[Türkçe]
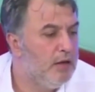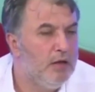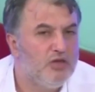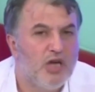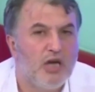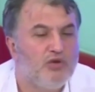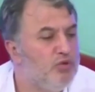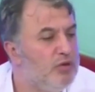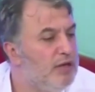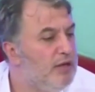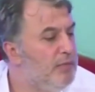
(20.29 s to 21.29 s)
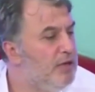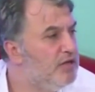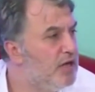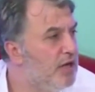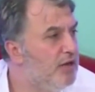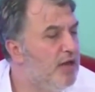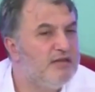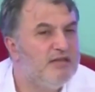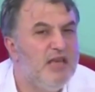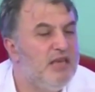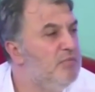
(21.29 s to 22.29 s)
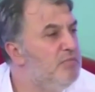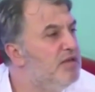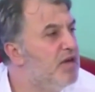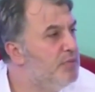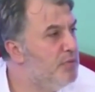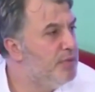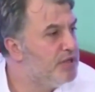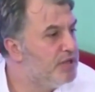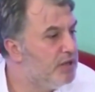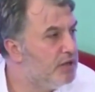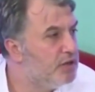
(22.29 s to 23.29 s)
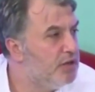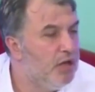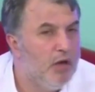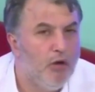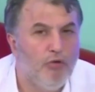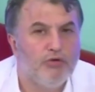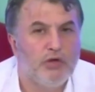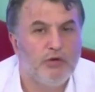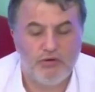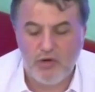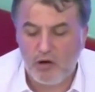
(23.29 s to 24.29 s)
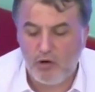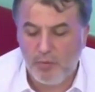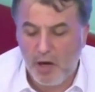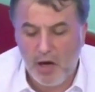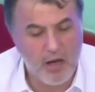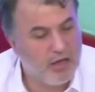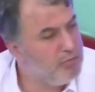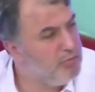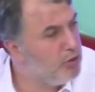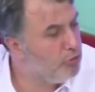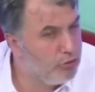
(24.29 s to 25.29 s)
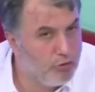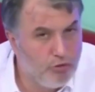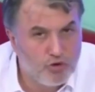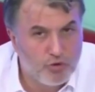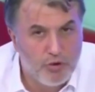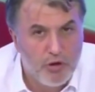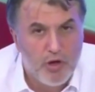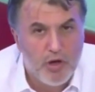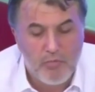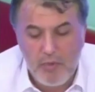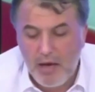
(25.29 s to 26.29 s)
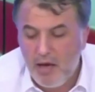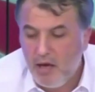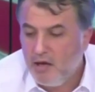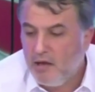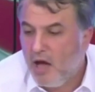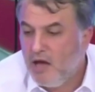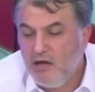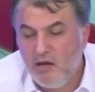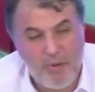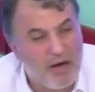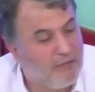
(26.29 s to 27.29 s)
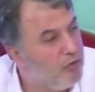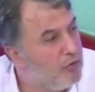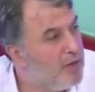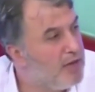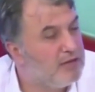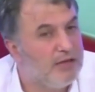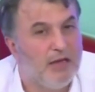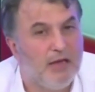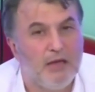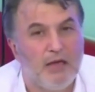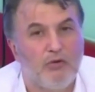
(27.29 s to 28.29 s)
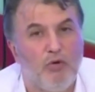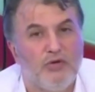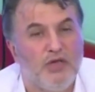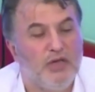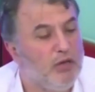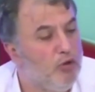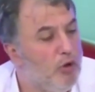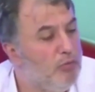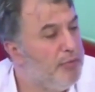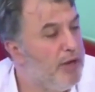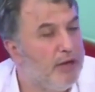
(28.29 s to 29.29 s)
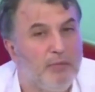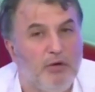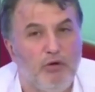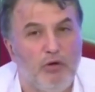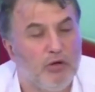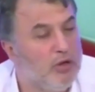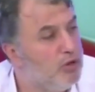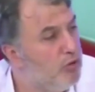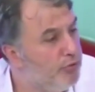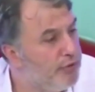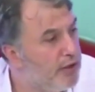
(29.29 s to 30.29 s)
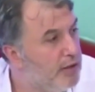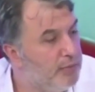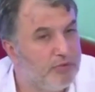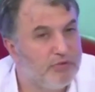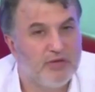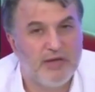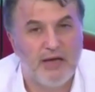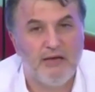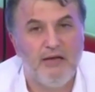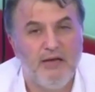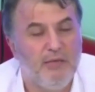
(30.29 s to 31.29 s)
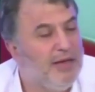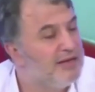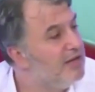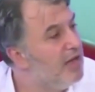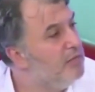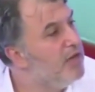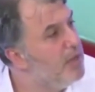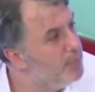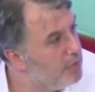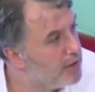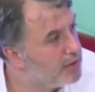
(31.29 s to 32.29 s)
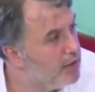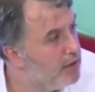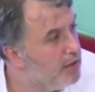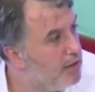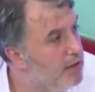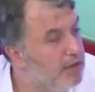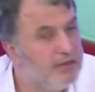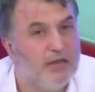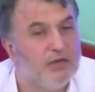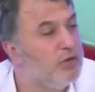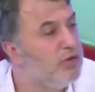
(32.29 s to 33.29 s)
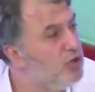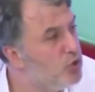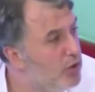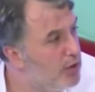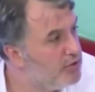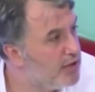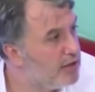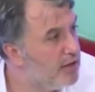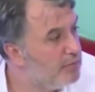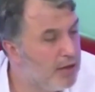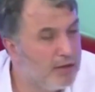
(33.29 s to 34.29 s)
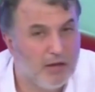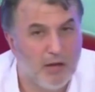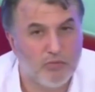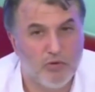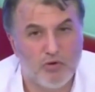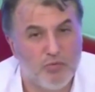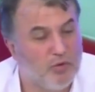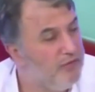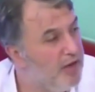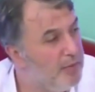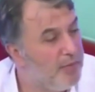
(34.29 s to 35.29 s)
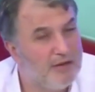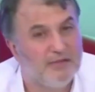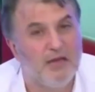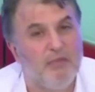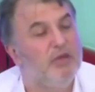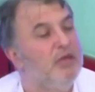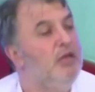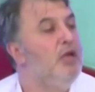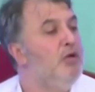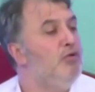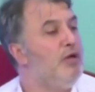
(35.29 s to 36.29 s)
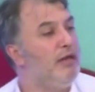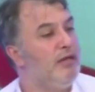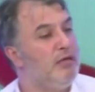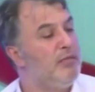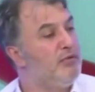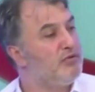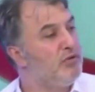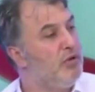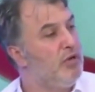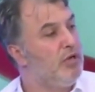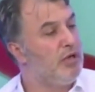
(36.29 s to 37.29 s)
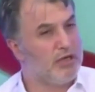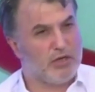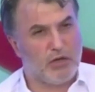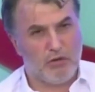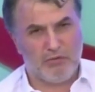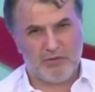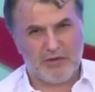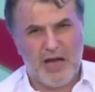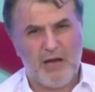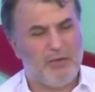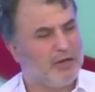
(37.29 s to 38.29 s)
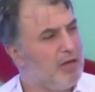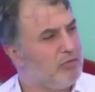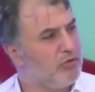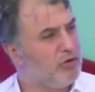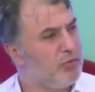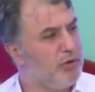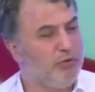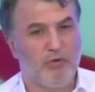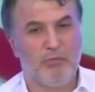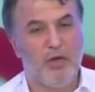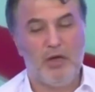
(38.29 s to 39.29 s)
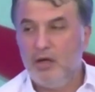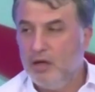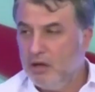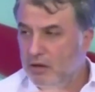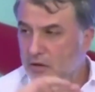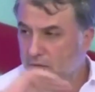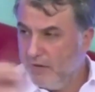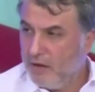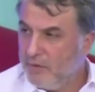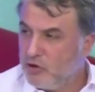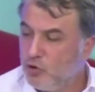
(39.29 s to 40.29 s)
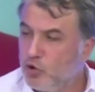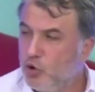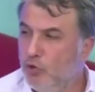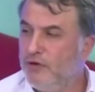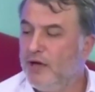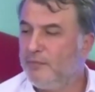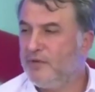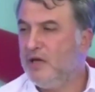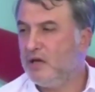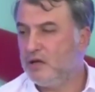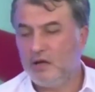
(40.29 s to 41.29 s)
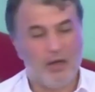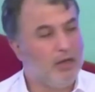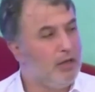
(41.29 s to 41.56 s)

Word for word: çarşur edilebilecek kadar zengin bir takım mı Beşiktaş? Oğuzhan Özyakup A 2 milyon euroluk oyuncu mu? B hangi performansına dayanarak 92 doğumlu bir adama 4 yıllık kontrat yapıyorsun? Serdar'ın deyimiyle salma yapıyorlar. İki sene sonra hiç oynamayacaklar. Bak Trabzonspor'un veya bazı takımların uyandığı mevzu. Geçen gün galiba Trabzonspor'a duydum. Fenerbahçe onu Sov'da yaptı iyi hatırla.